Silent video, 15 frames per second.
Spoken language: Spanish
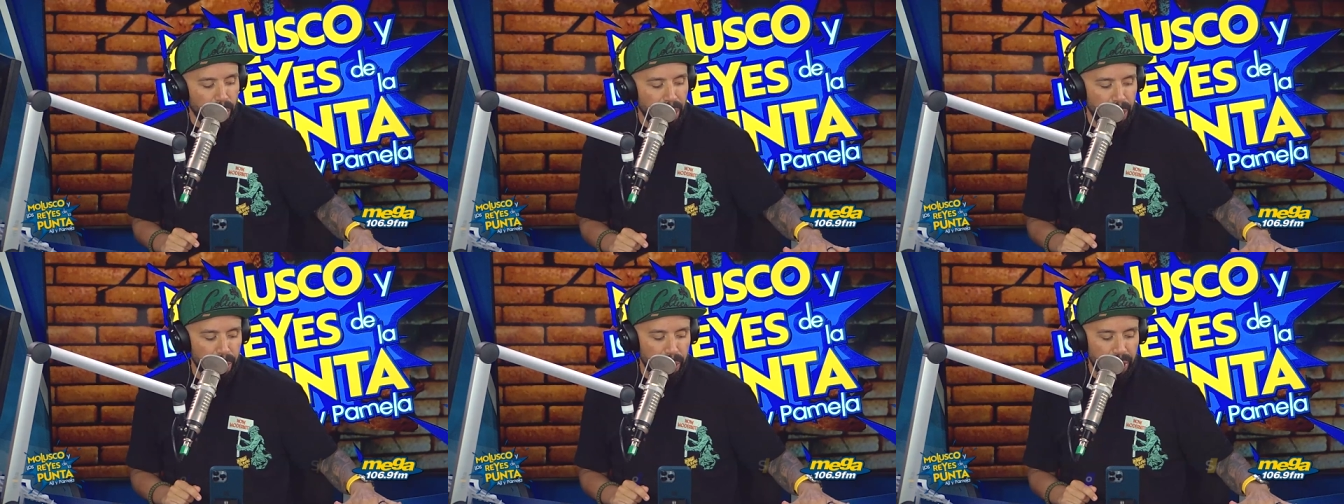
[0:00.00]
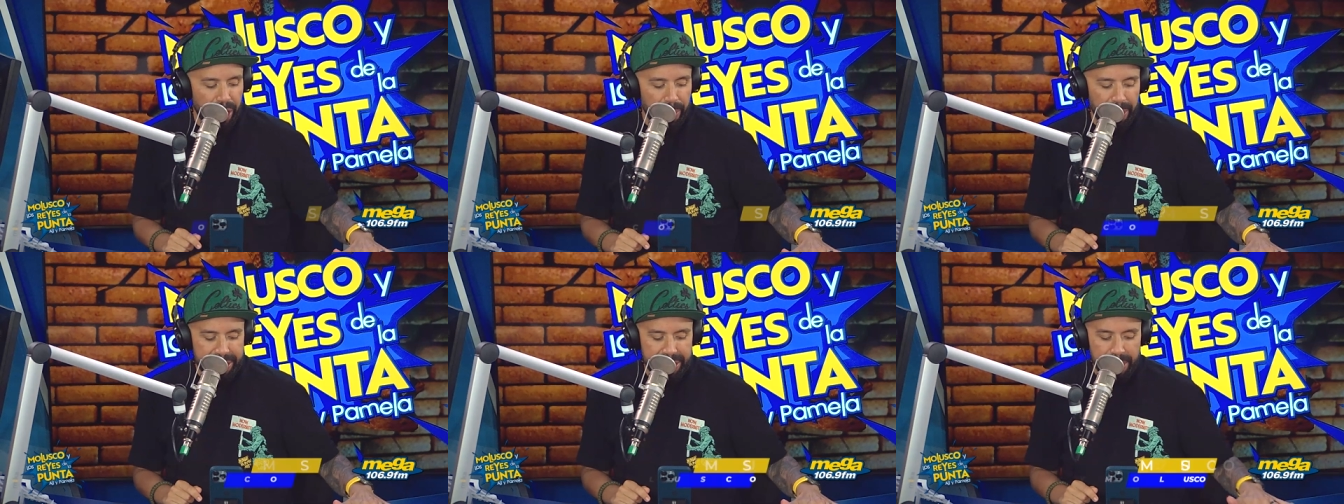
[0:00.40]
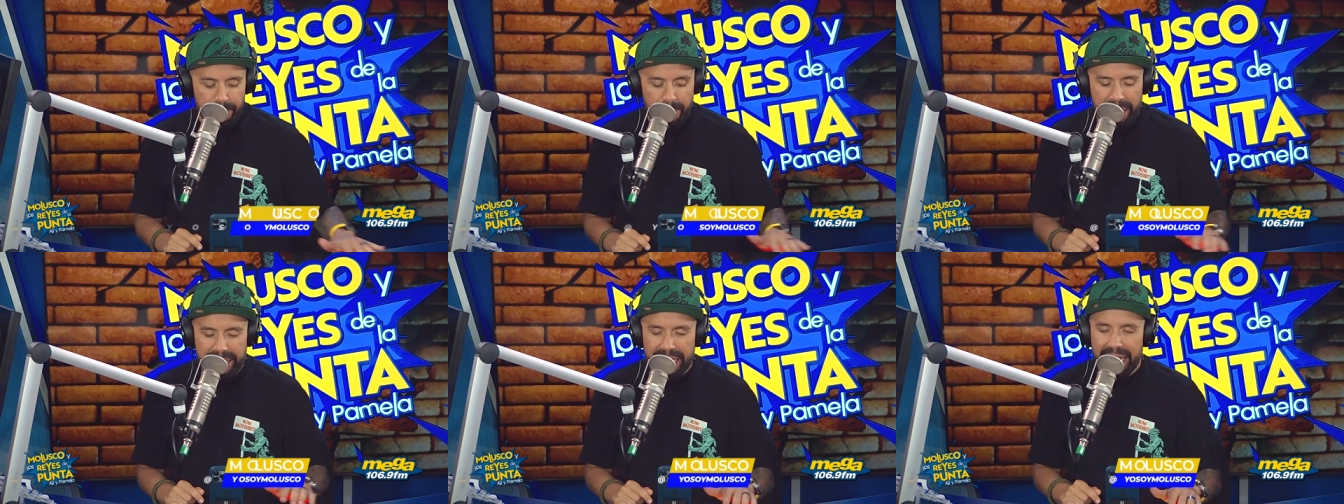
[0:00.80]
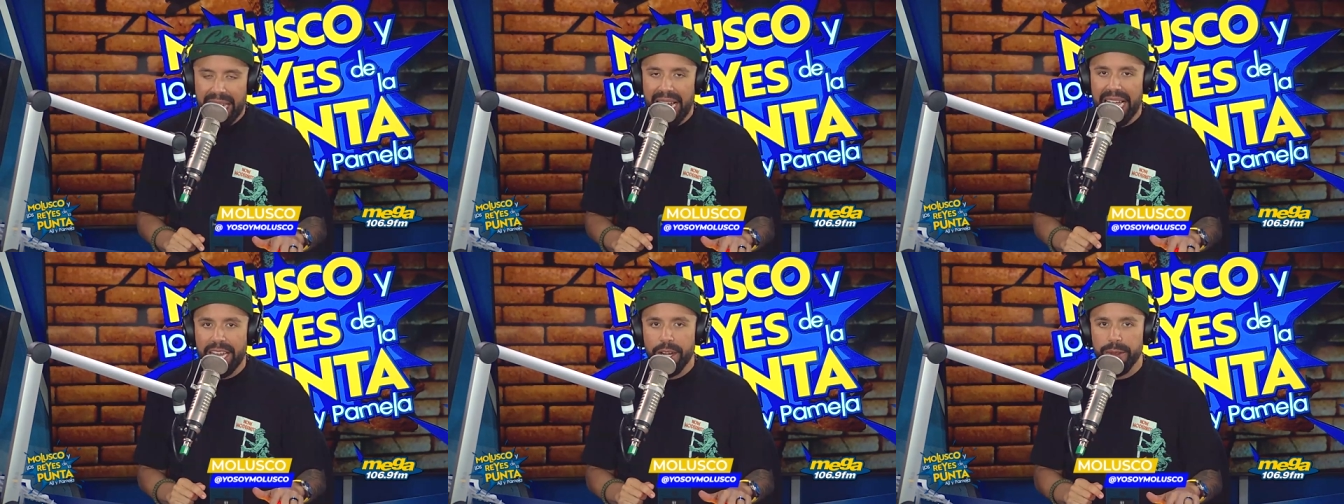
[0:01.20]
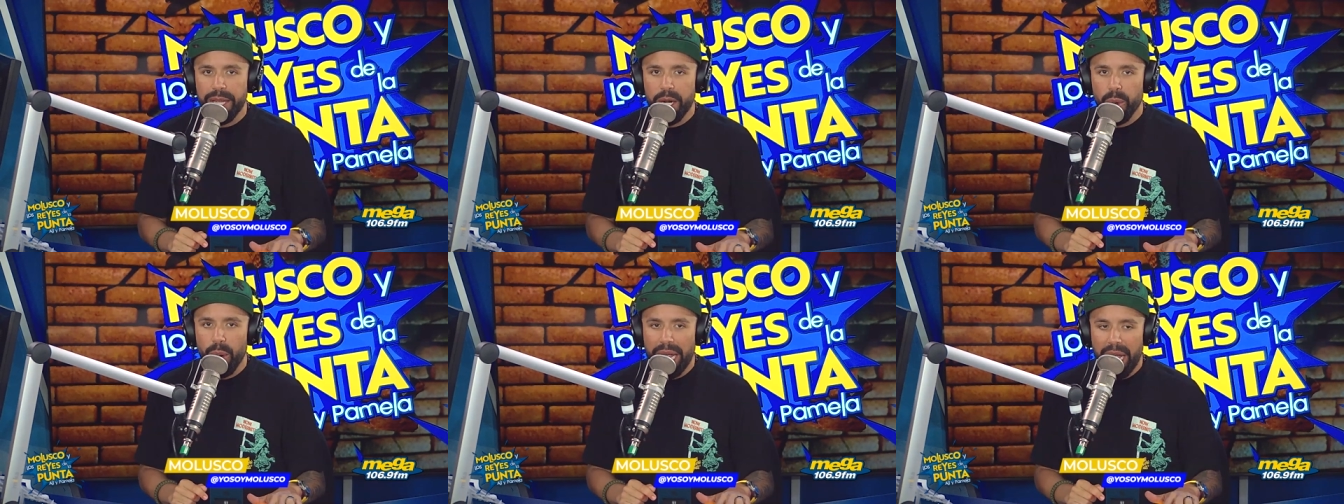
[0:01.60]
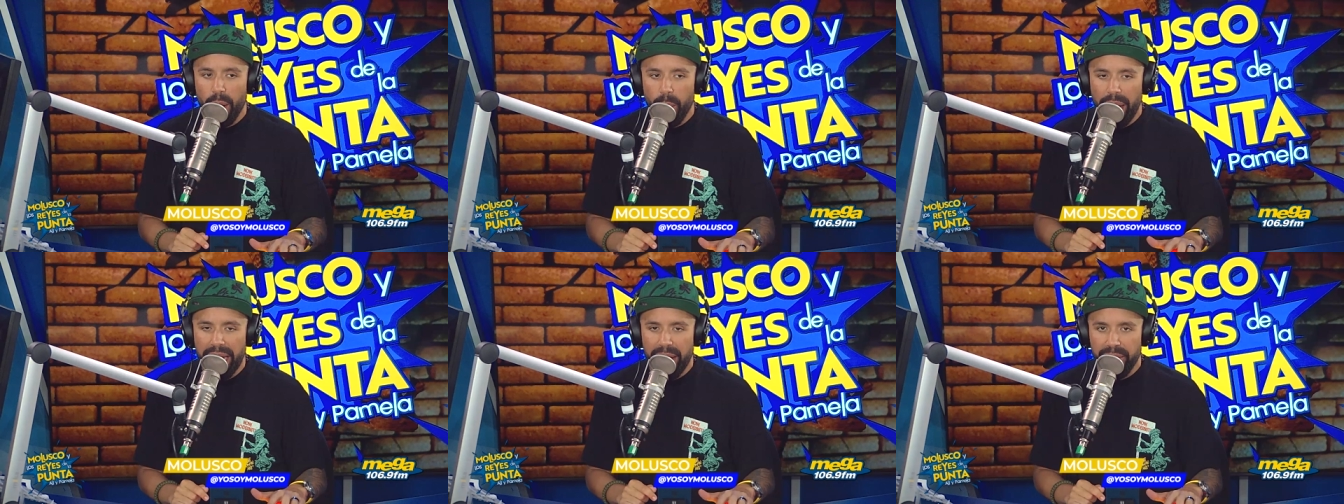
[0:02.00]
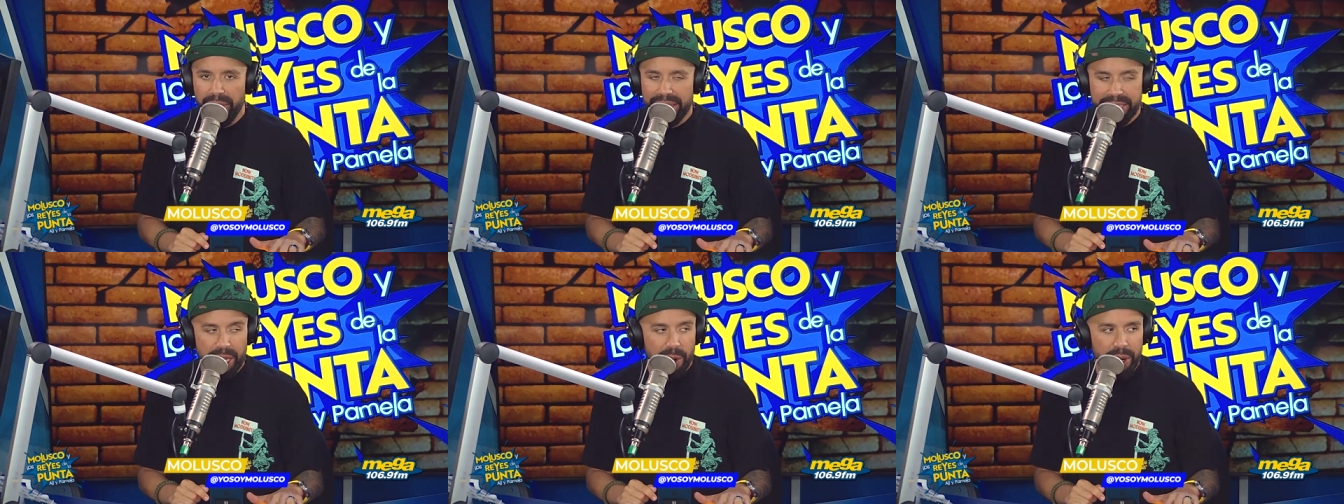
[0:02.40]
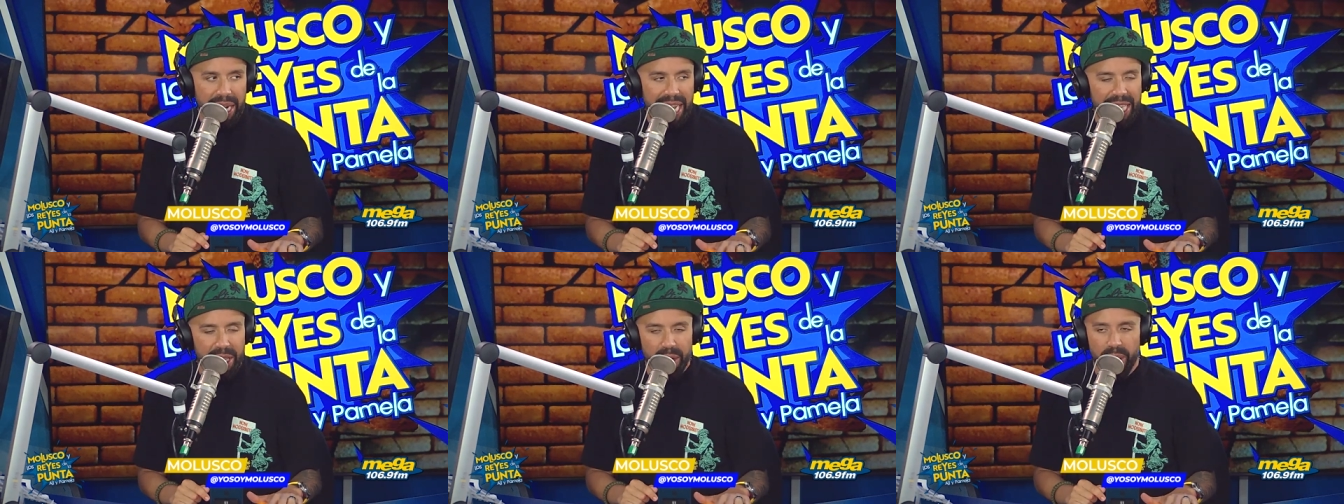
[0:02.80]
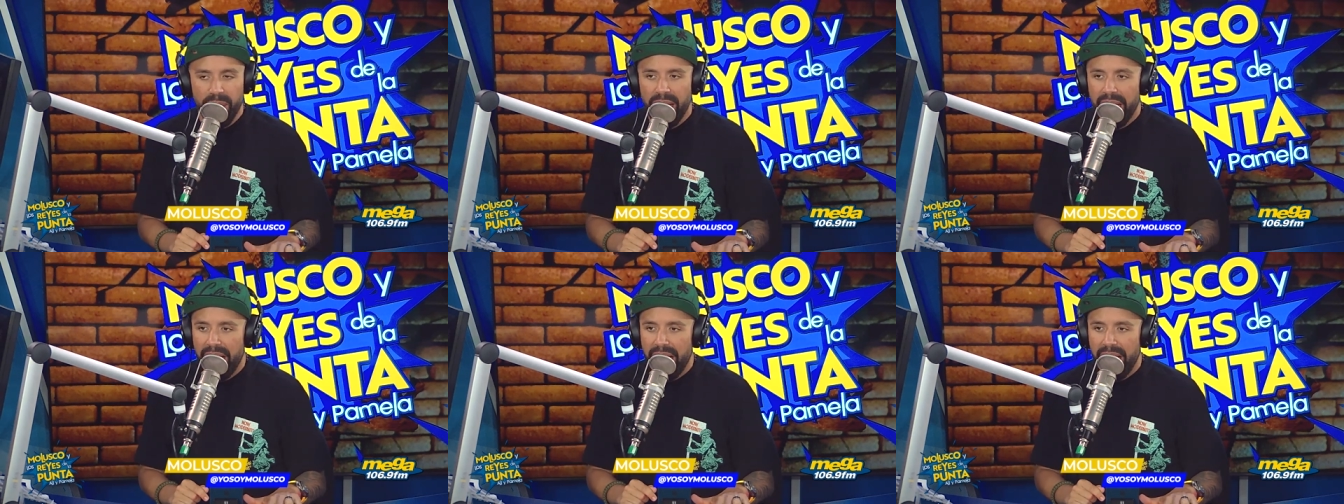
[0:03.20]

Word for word: uno que va a ser parte del line del Guayaguaya Fest en Orlando.